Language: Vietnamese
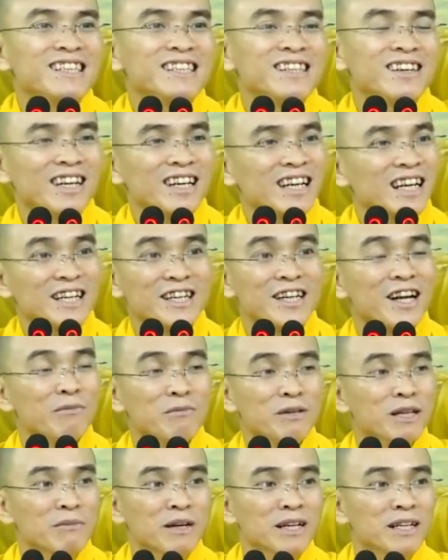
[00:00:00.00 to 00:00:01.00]
nghĩa là người đó
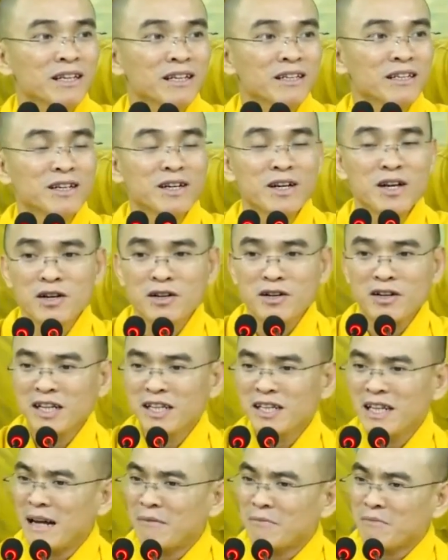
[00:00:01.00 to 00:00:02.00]
không được bình thường có
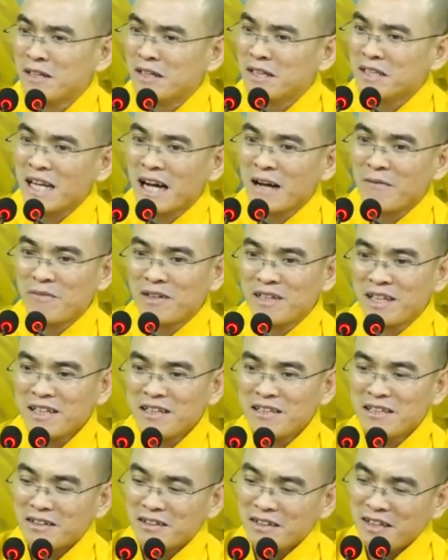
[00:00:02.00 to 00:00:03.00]
khi làm rất là chậm mình thấy
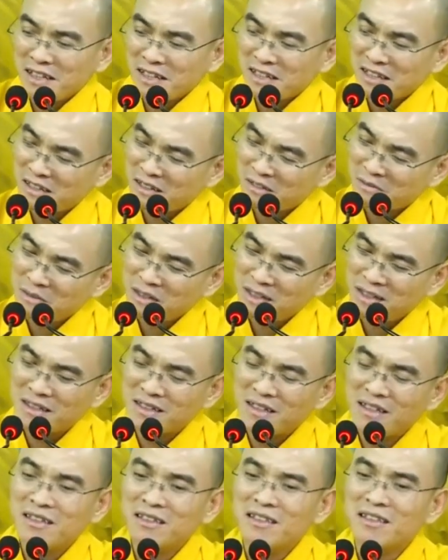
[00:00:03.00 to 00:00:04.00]
người đó đi từng bước
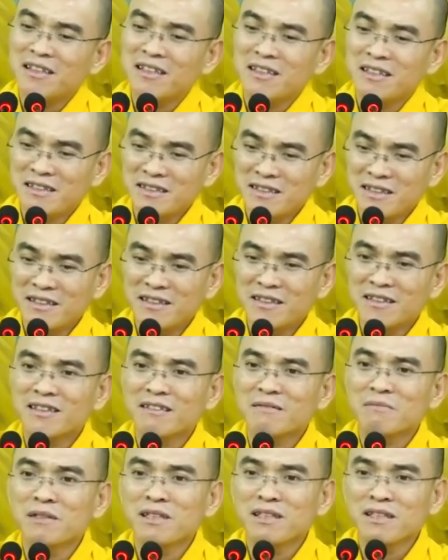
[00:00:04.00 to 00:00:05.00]
từ từ từng
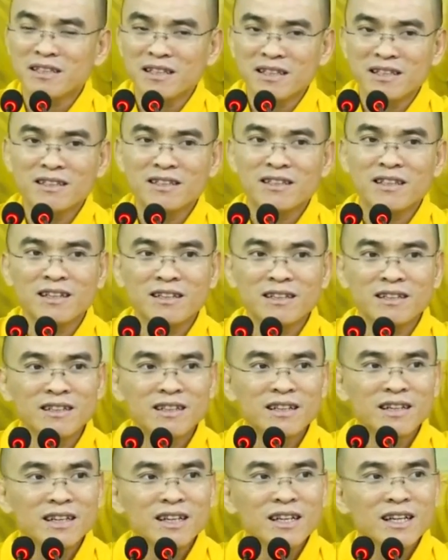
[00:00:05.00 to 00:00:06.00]
bước từ từ
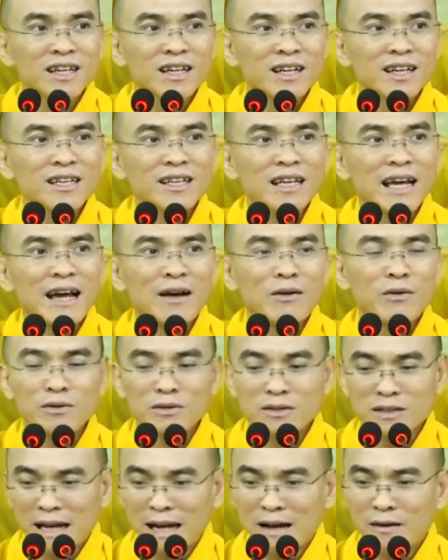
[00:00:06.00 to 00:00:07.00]
cái
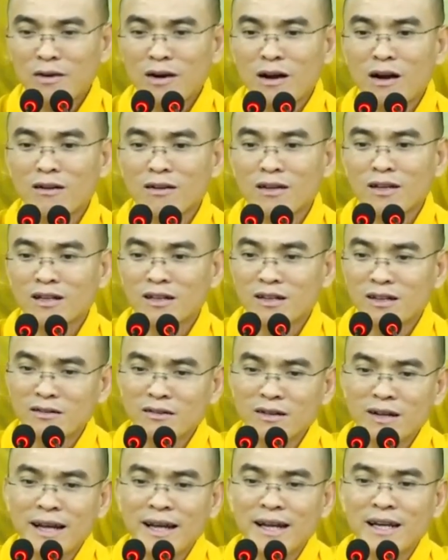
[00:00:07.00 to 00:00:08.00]
chảo chảo kho thịt
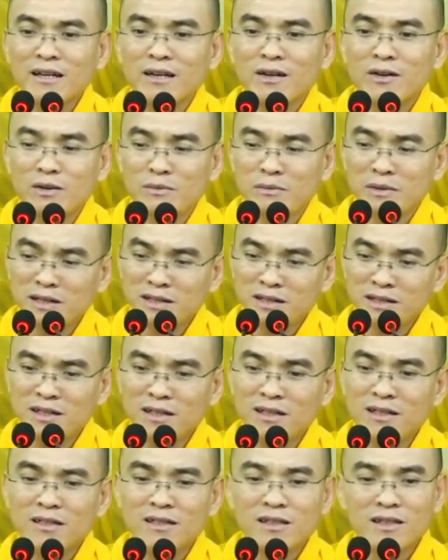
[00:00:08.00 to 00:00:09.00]
nó khét rồi mà cứ
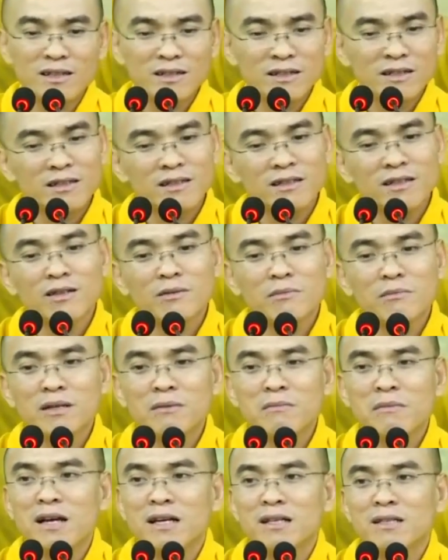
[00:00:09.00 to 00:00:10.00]
từ từ rồi
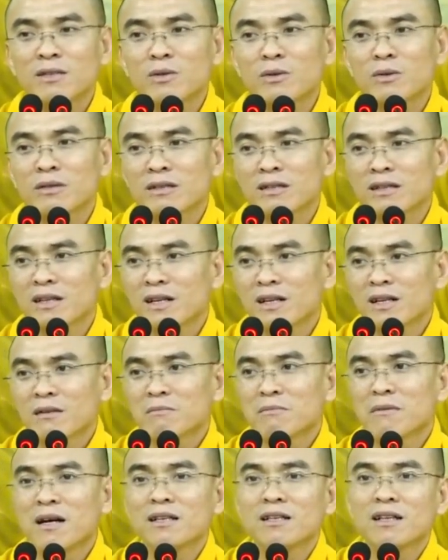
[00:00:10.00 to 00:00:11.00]
mới bê xuống
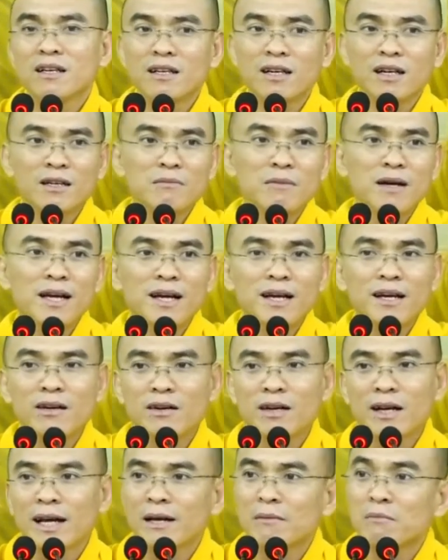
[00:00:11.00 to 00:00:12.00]
bê tới nơi bê cái
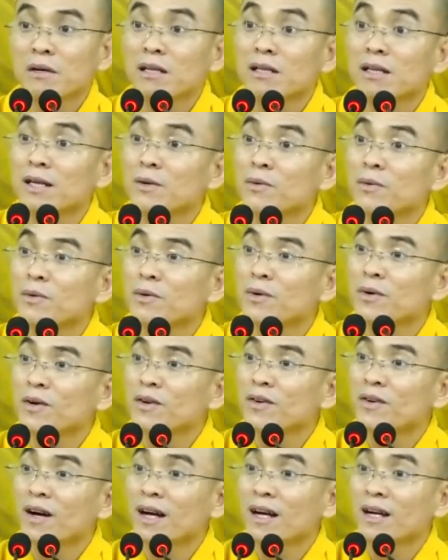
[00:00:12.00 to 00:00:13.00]
nó khét mất tiêu
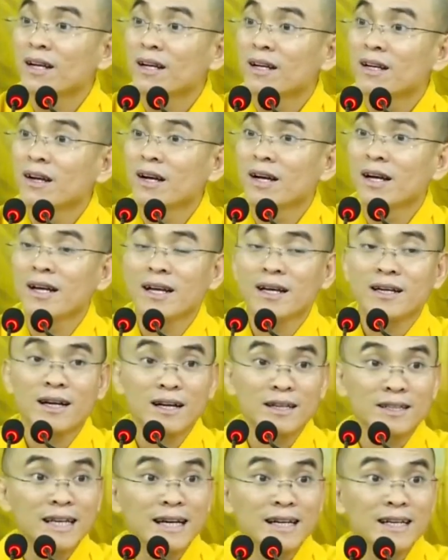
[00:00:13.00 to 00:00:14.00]
à, nó nghĩa là
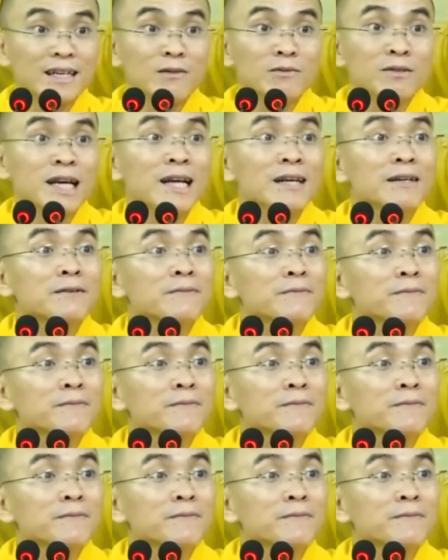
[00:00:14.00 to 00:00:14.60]
cần nhanh thì không nhanh